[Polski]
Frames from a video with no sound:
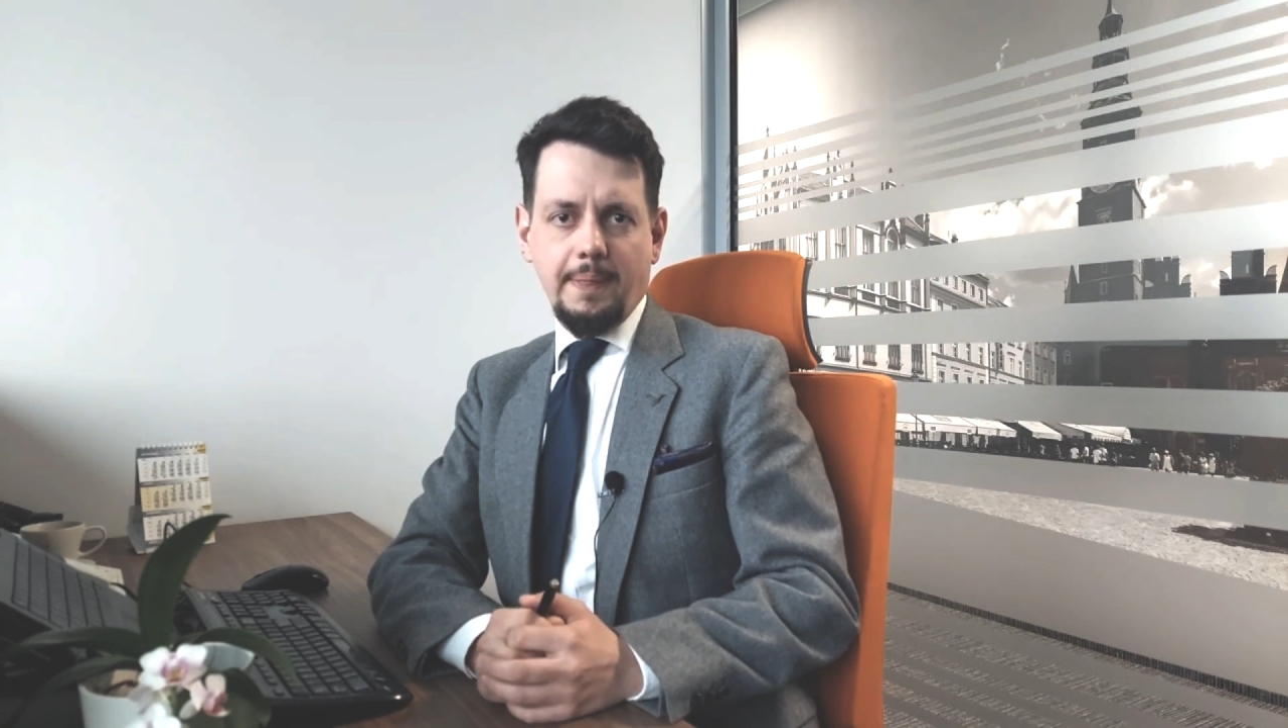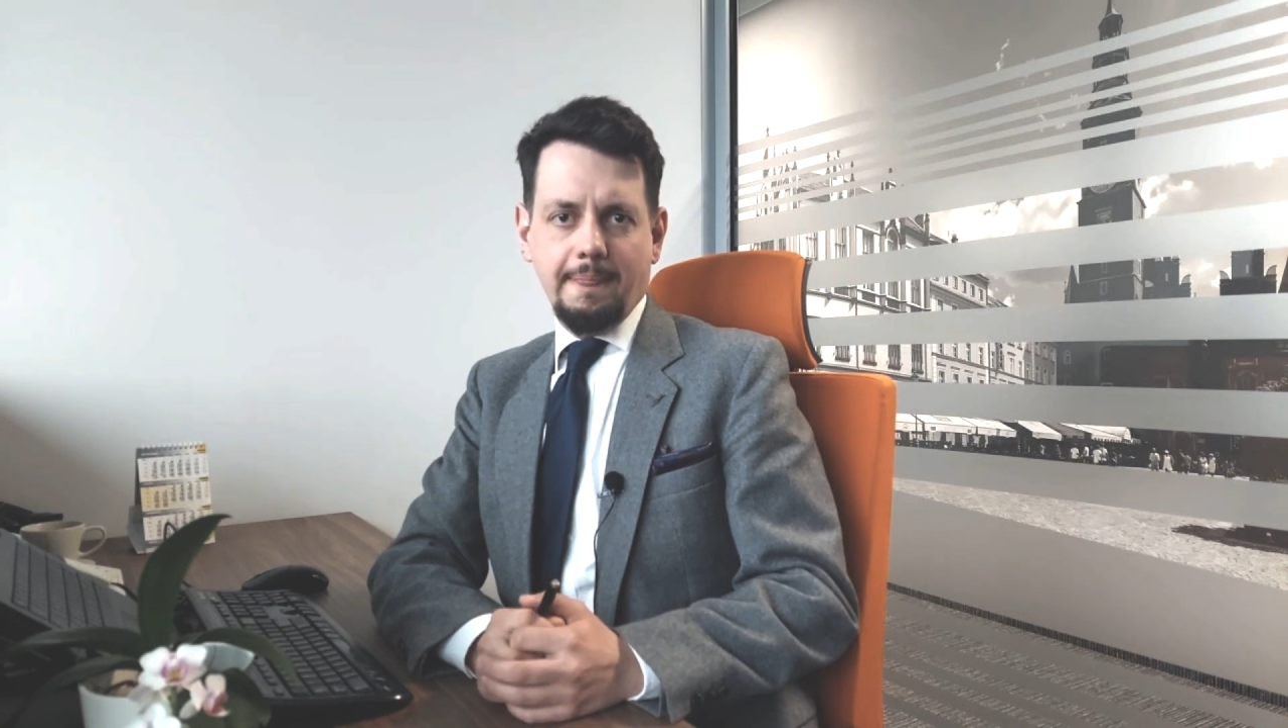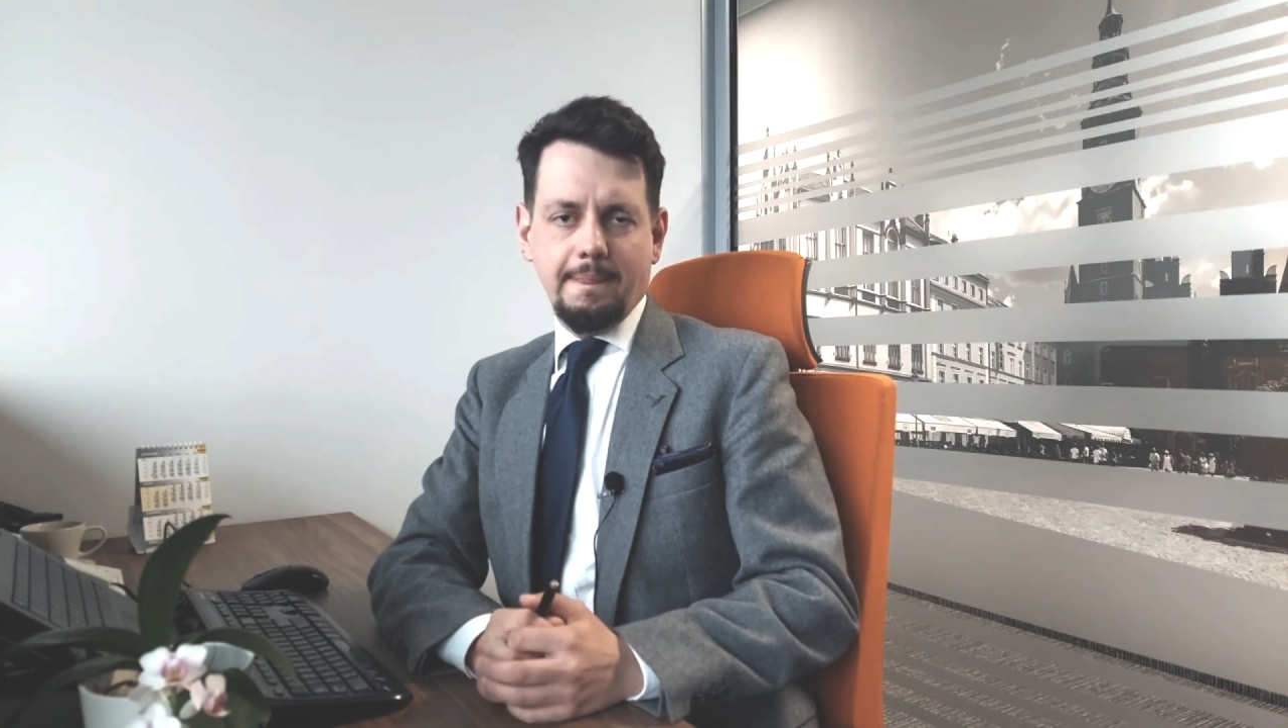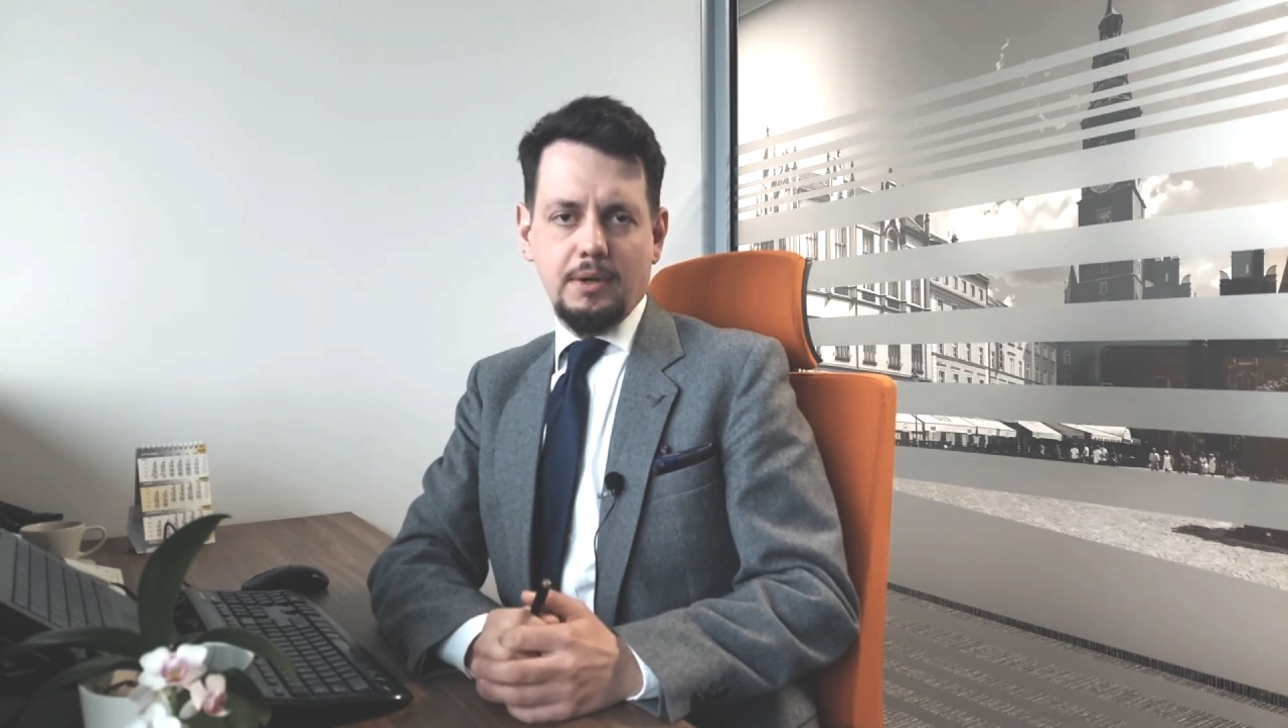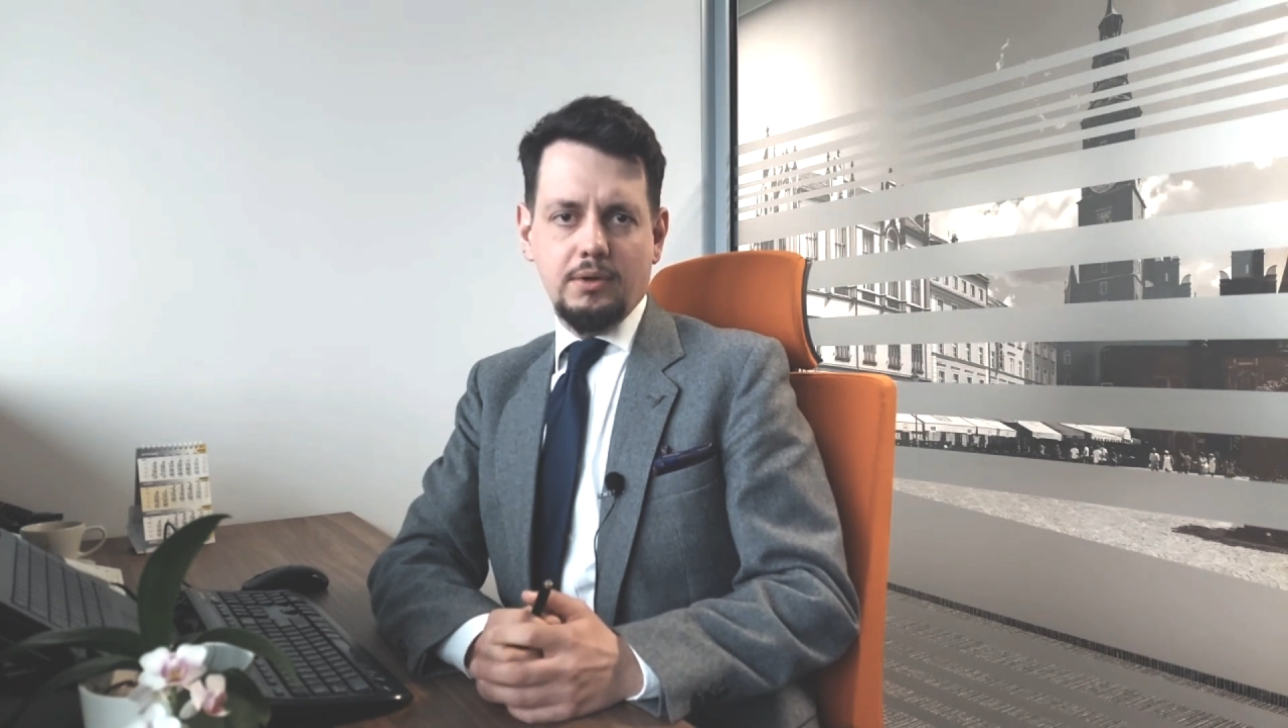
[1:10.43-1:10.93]

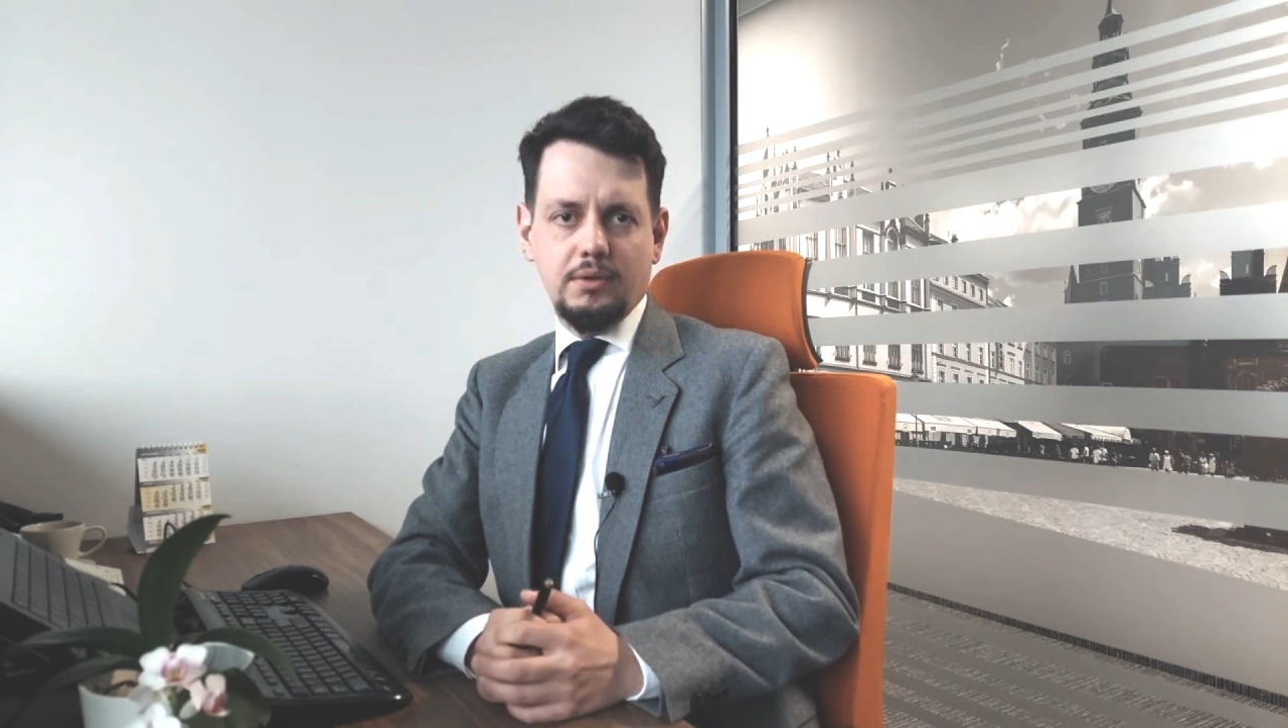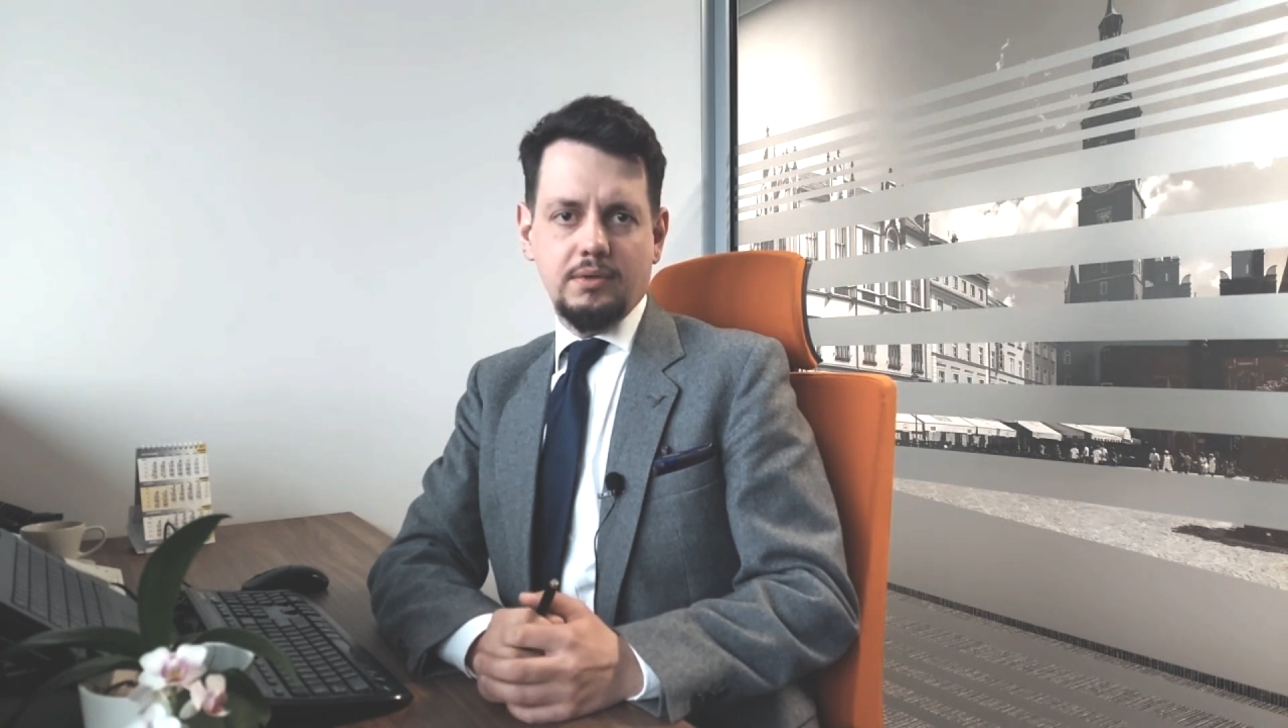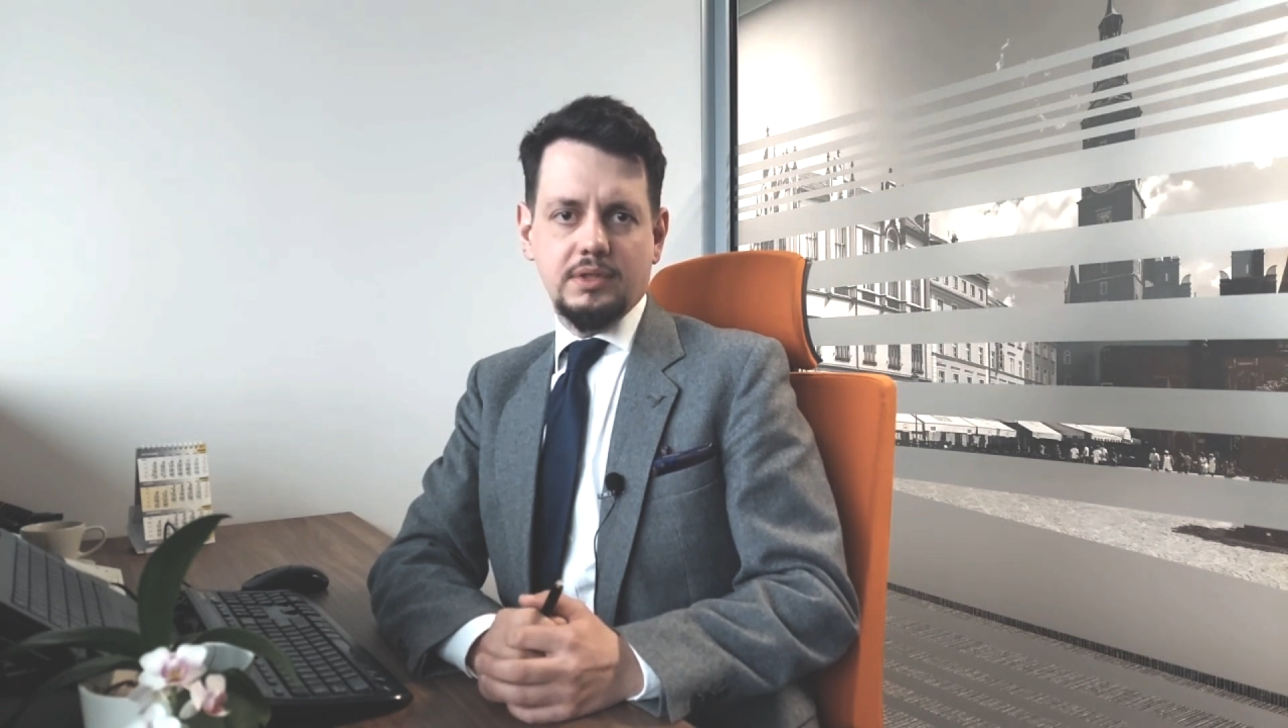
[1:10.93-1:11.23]
mm, o,